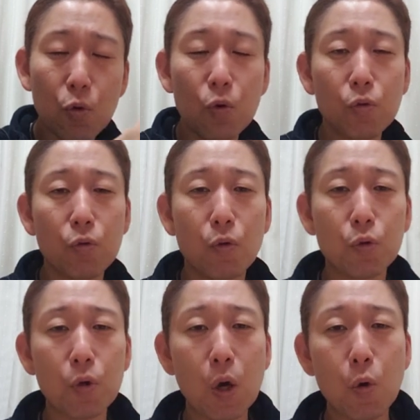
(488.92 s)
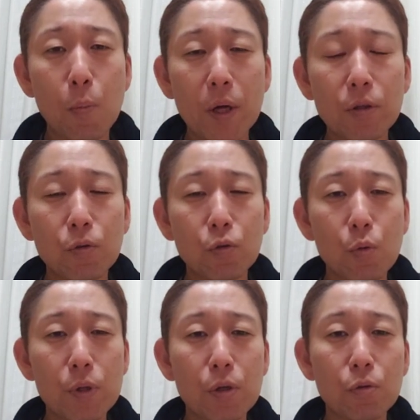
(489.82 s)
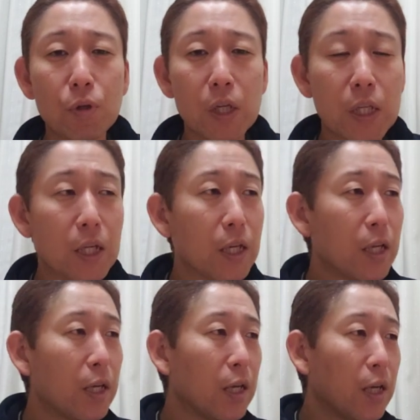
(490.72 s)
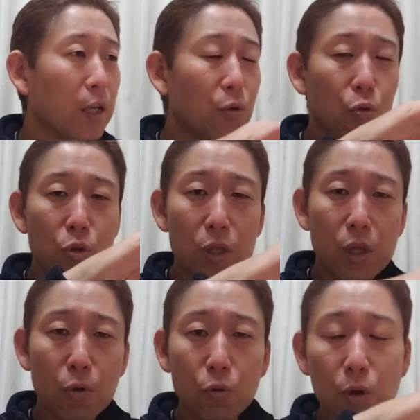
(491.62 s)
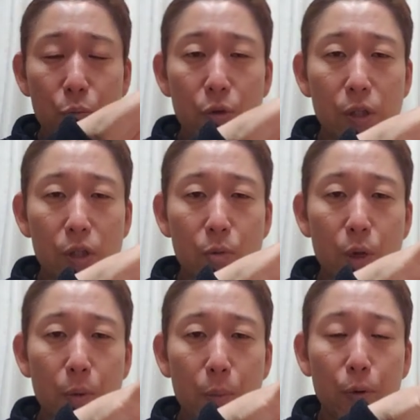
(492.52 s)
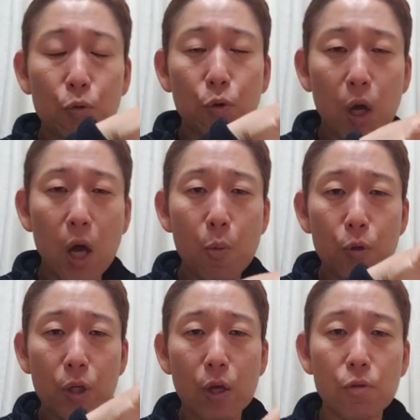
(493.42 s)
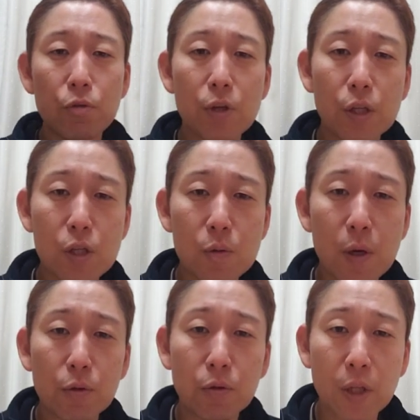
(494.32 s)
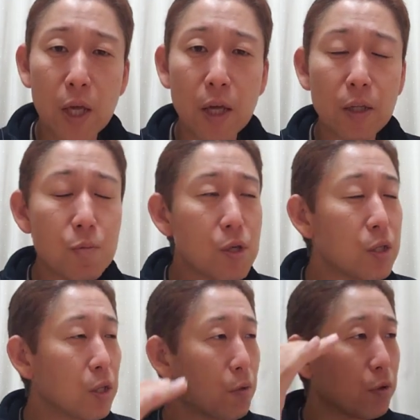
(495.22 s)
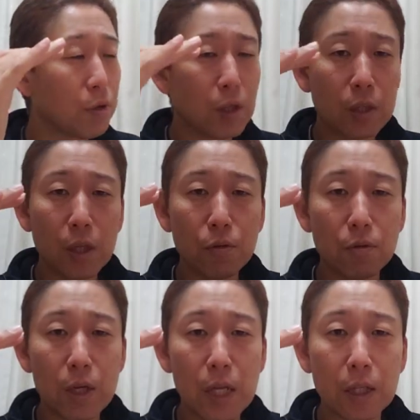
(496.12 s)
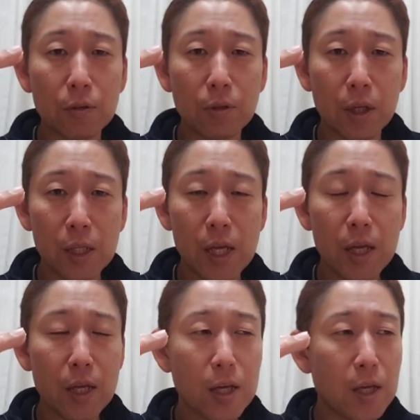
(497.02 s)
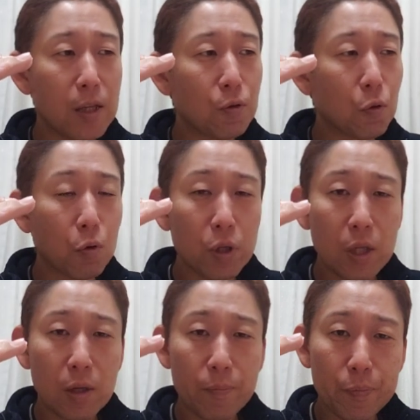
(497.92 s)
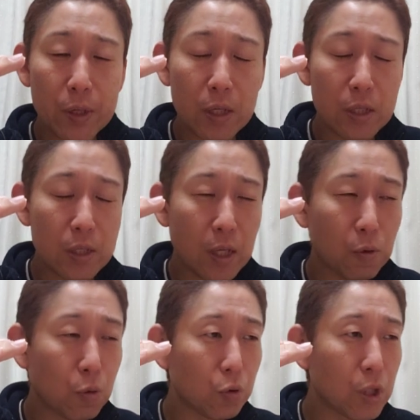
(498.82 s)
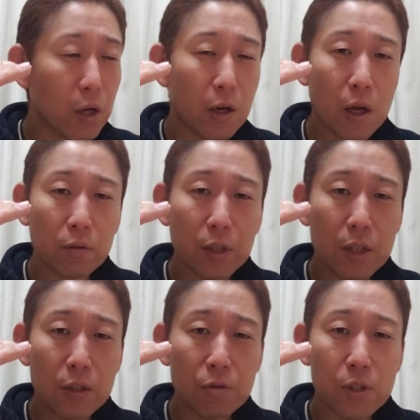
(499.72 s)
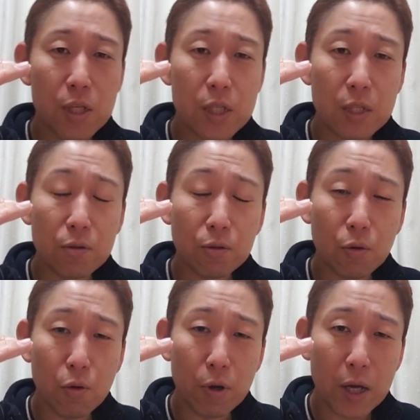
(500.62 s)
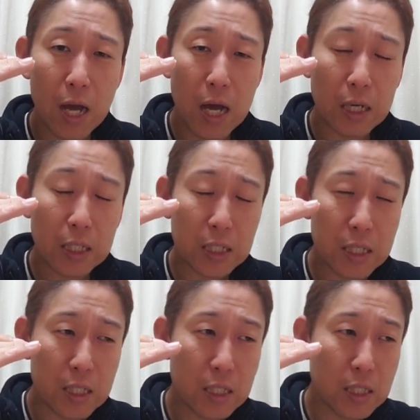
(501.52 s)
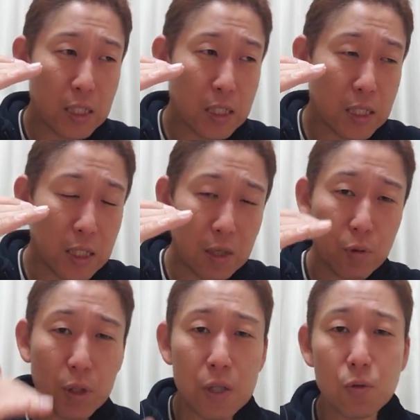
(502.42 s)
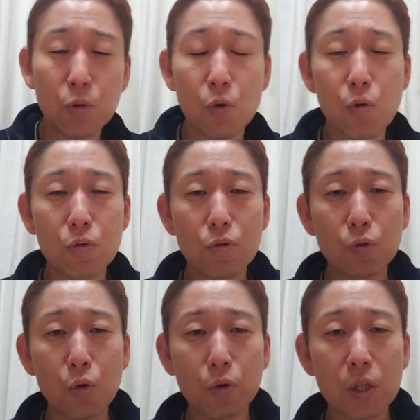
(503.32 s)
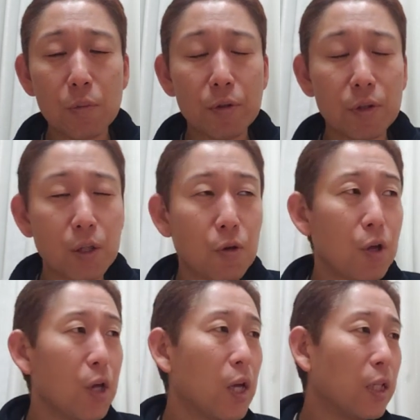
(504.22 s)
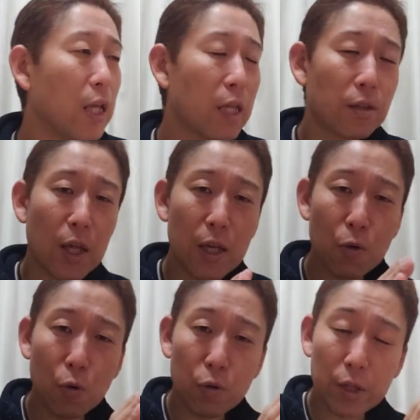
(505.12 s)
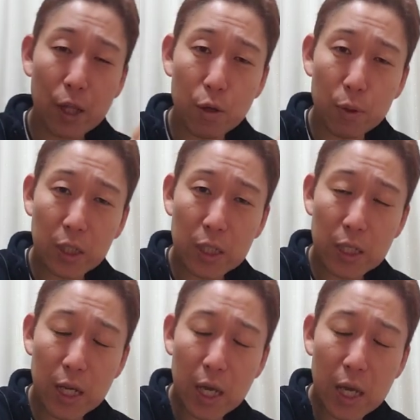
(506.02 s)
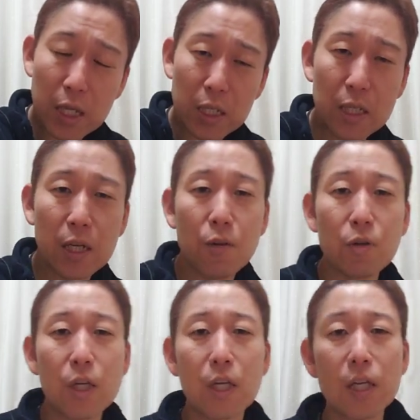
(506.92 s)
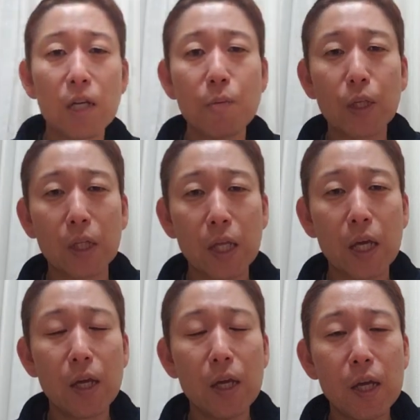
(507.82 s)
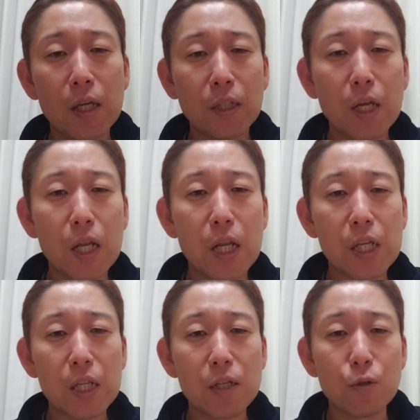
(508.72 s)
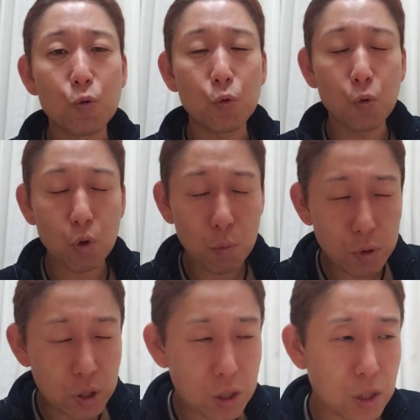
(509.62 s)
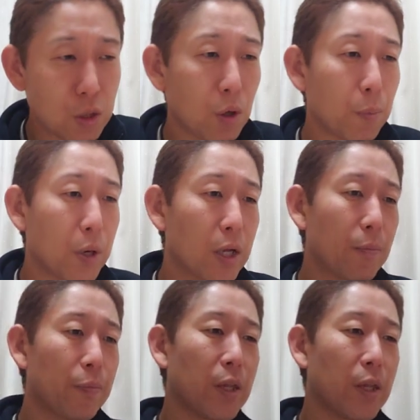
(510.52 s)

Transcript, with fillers: 方の音がこうまっすぐ伸びてる時に、どっちかの音がブレてしまえばやっぱりそのハーモニーが崩れてしまうので、で、ミーシャさんは絶対ずれないですからね。そこに下の音で柔らかく出してるジェシー君の声がきっちり同じ音、ロングトーンって言いますけど、で、最後の最後まで綺麗に切れるギリギリまでね、丁寧に出してるところもジェシーのやっぱり